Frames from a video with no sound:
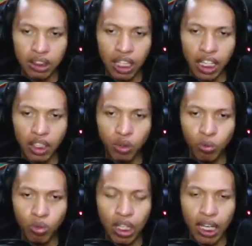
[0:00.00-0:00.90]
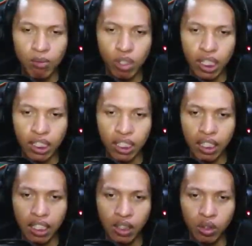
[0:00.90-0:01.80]
yang itu bukan bukan
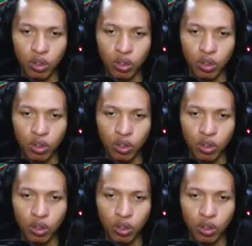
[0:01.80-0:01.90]
gara-gara itu